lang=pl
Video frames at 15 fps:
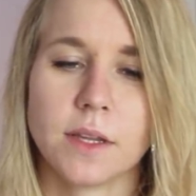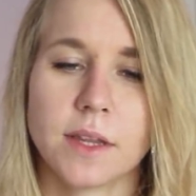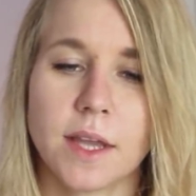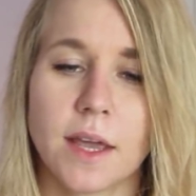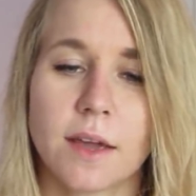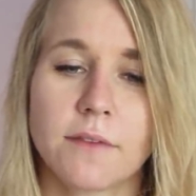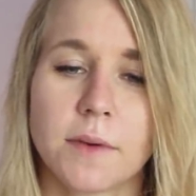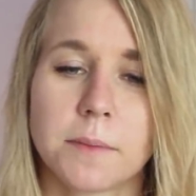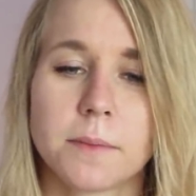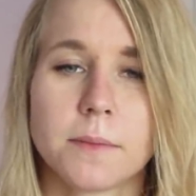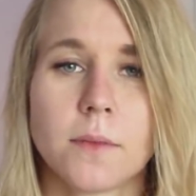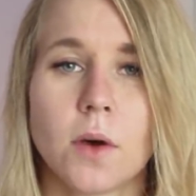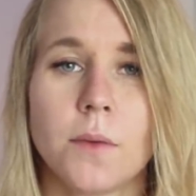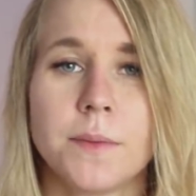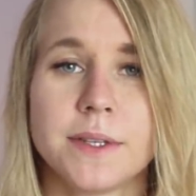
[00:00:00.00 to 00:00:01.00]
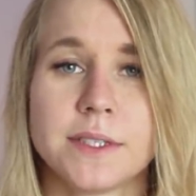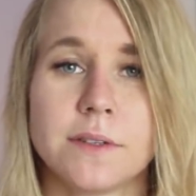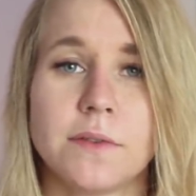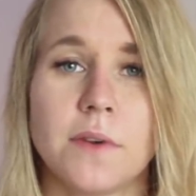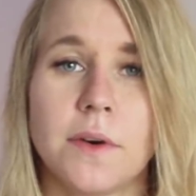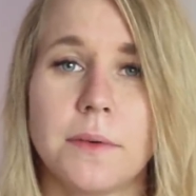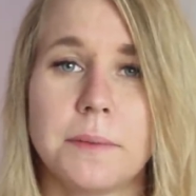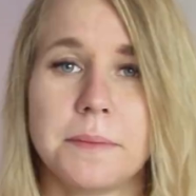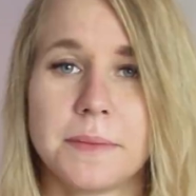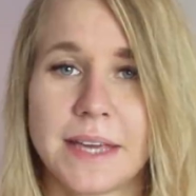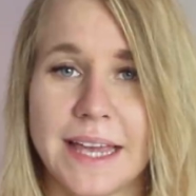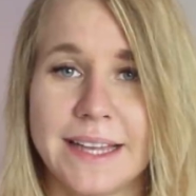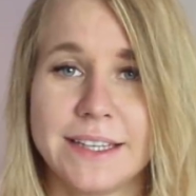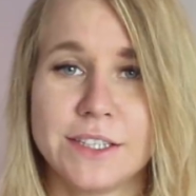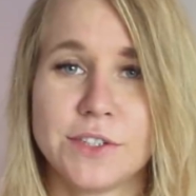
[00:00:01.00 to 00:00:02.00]
Tak jak Wam obiecywałam,
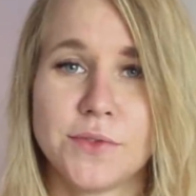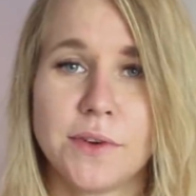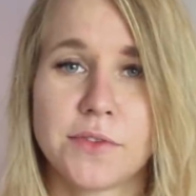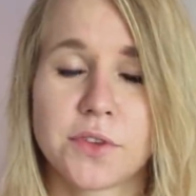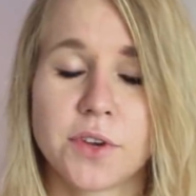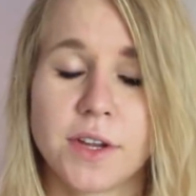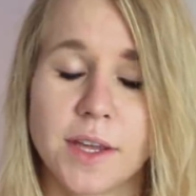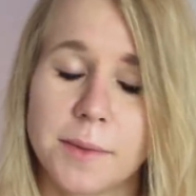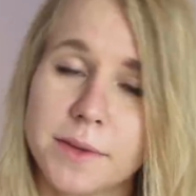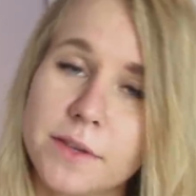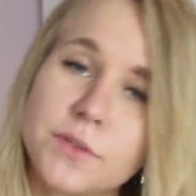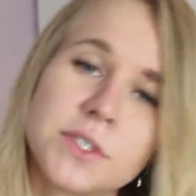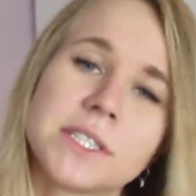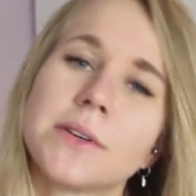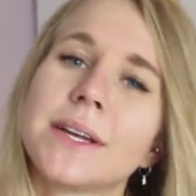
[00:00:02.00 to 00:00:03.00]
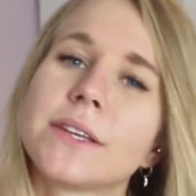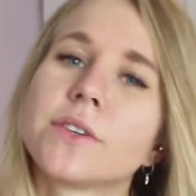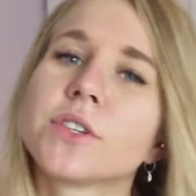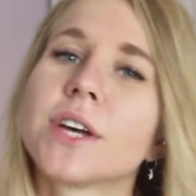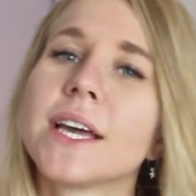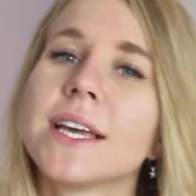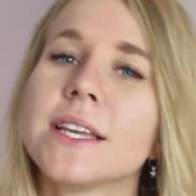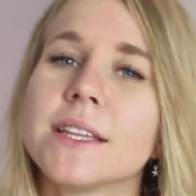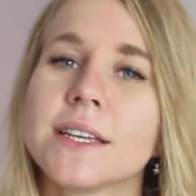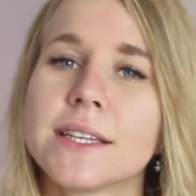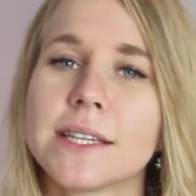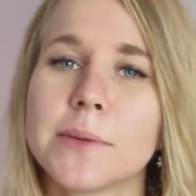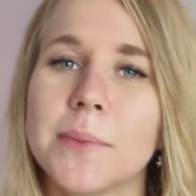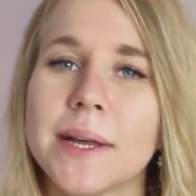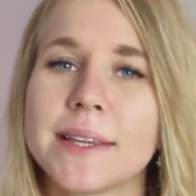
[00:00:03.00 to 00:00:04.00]
kiedyś we wtorki będę wrzucała troszkę
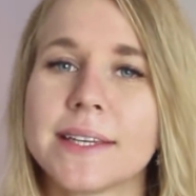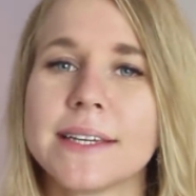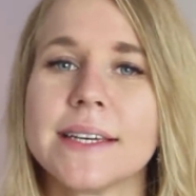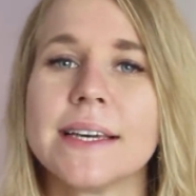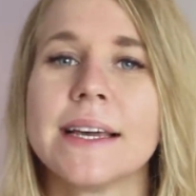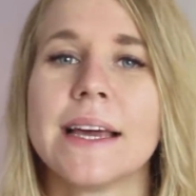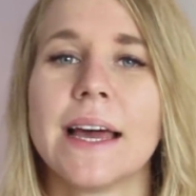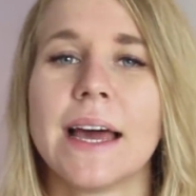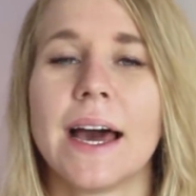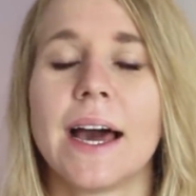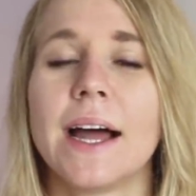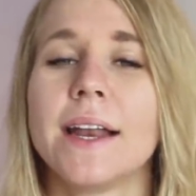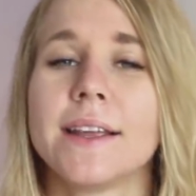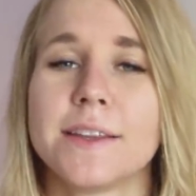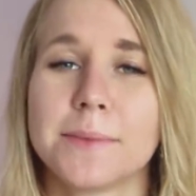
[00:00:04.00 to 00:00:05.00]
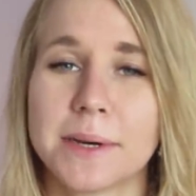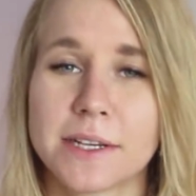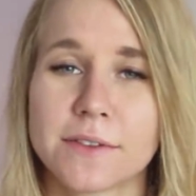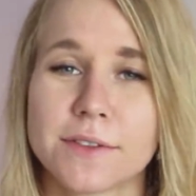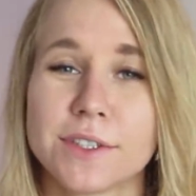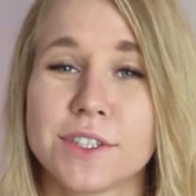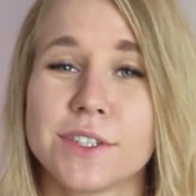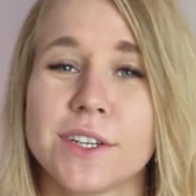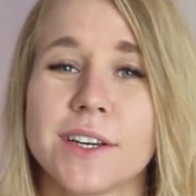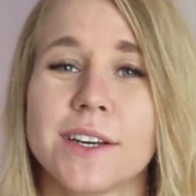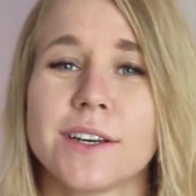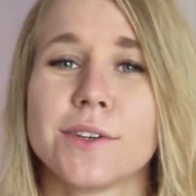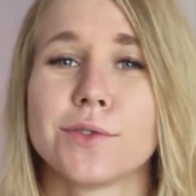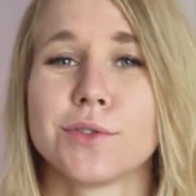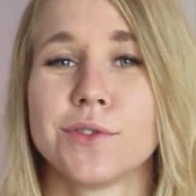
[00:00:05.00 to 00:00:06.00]
inne tematy, ale nie martwcie się,
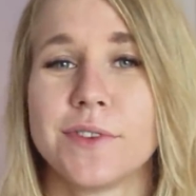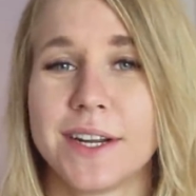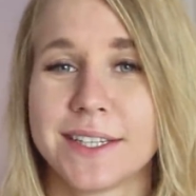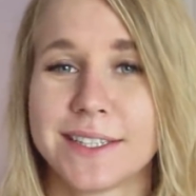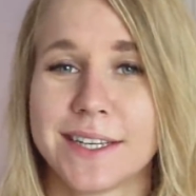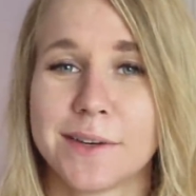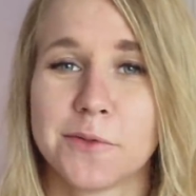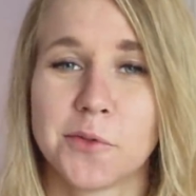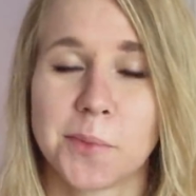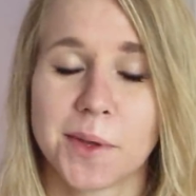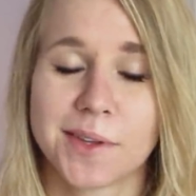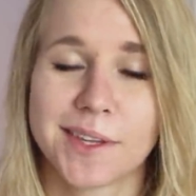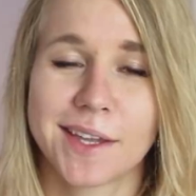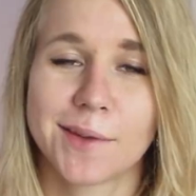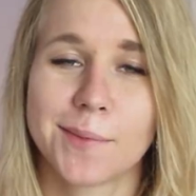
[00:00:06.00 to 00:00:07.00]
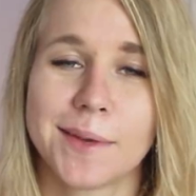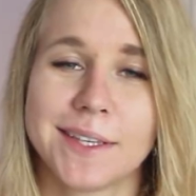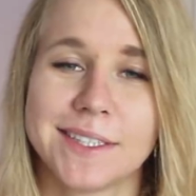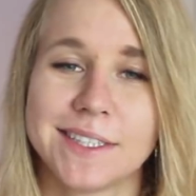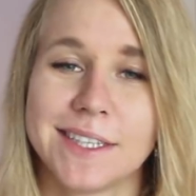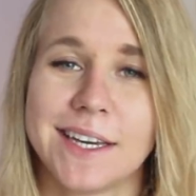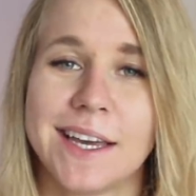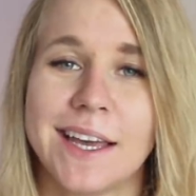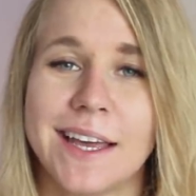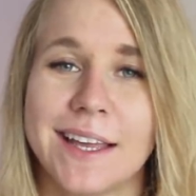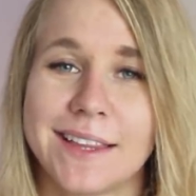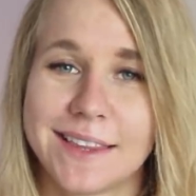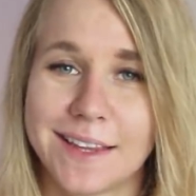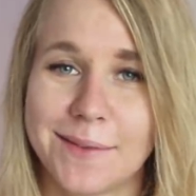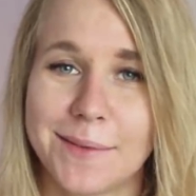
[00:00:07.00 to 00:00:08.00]
już wracam. W piątek będzie
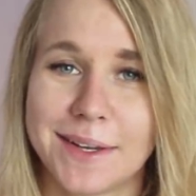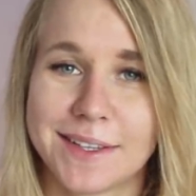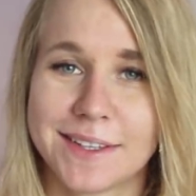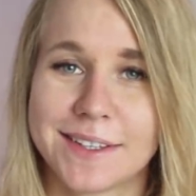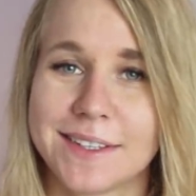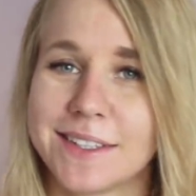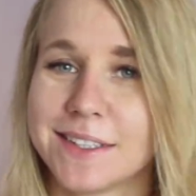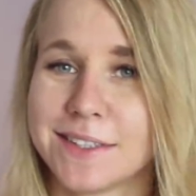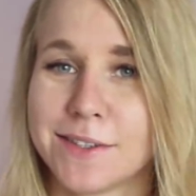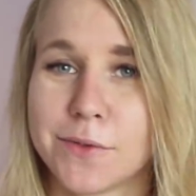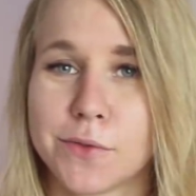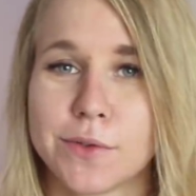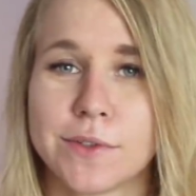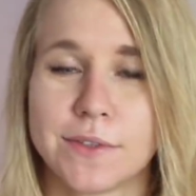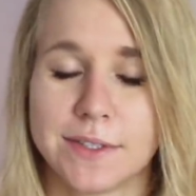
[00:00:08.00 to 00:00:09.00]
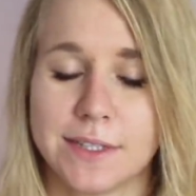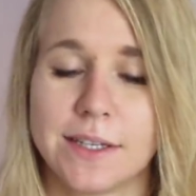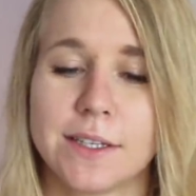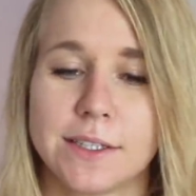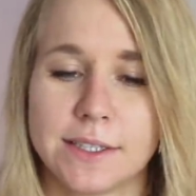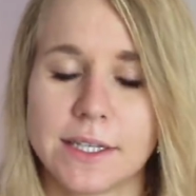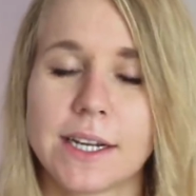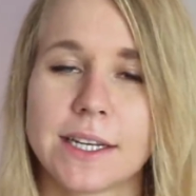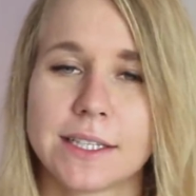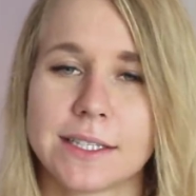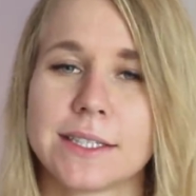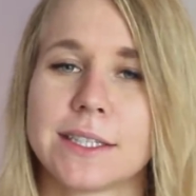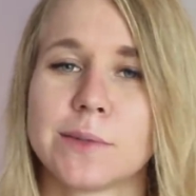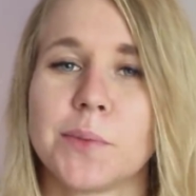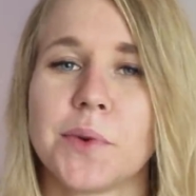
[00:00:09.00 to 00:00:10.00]
temat znowu związany
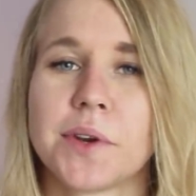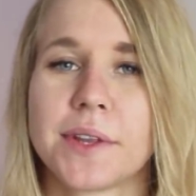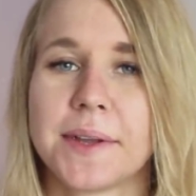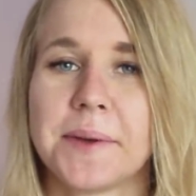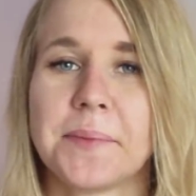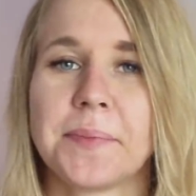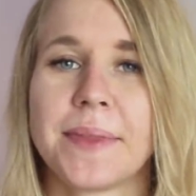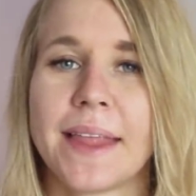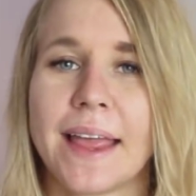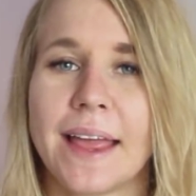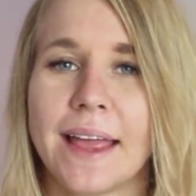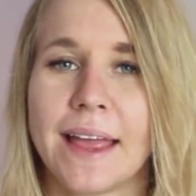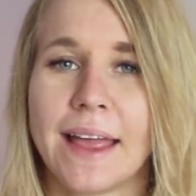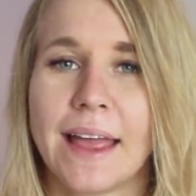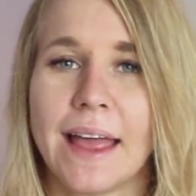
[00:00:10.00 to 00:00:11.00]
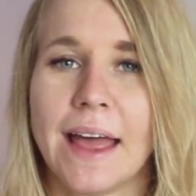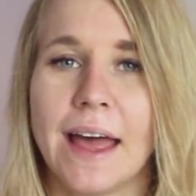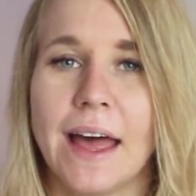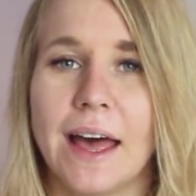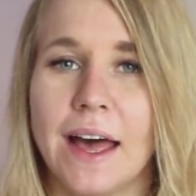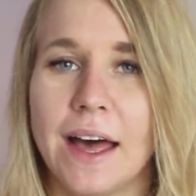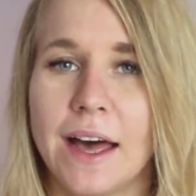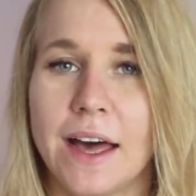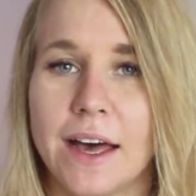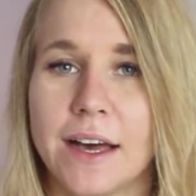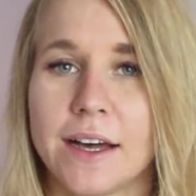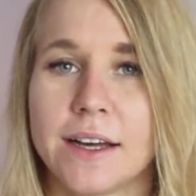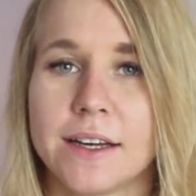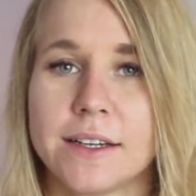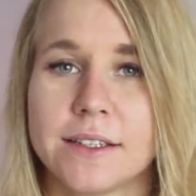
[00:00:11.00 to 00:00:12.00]
stricte ze sportem.
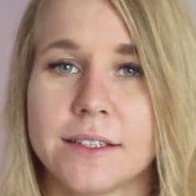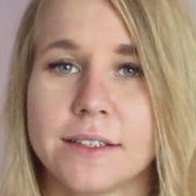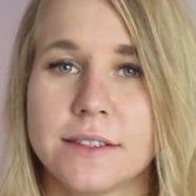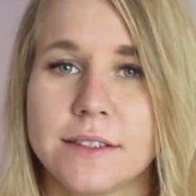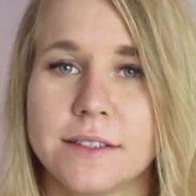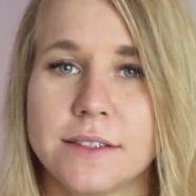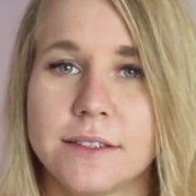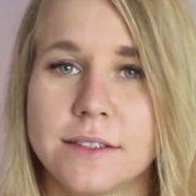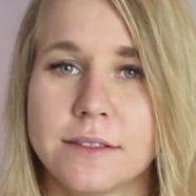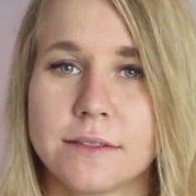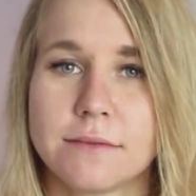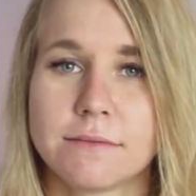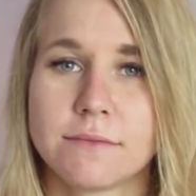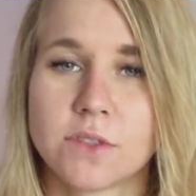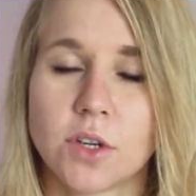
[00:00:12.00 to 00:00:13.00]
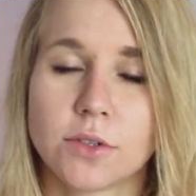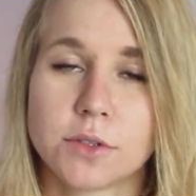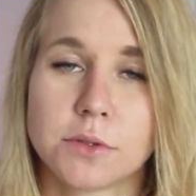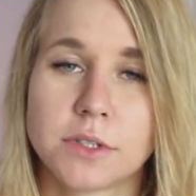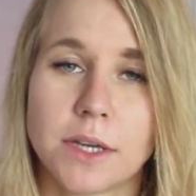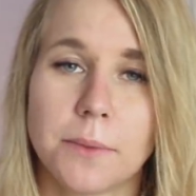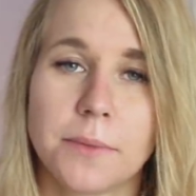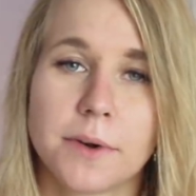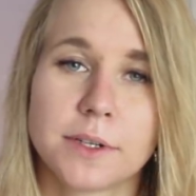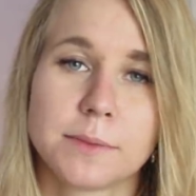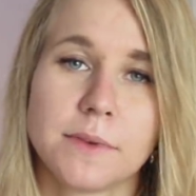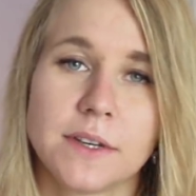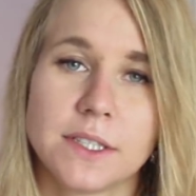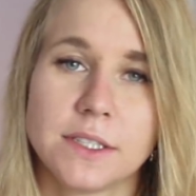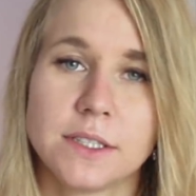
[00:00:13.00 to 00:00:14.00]
A to, o czym chciałam
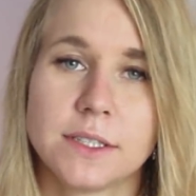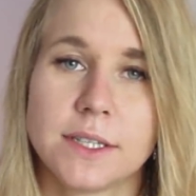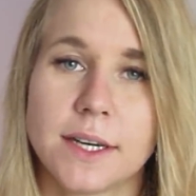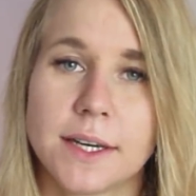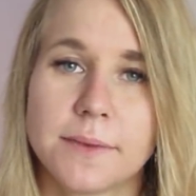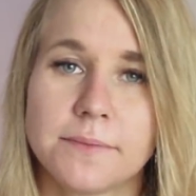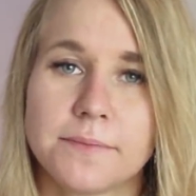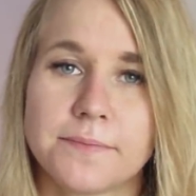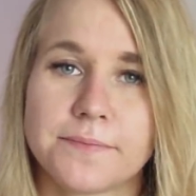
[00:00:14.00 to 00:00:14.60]
porozmawiać dzisiaj,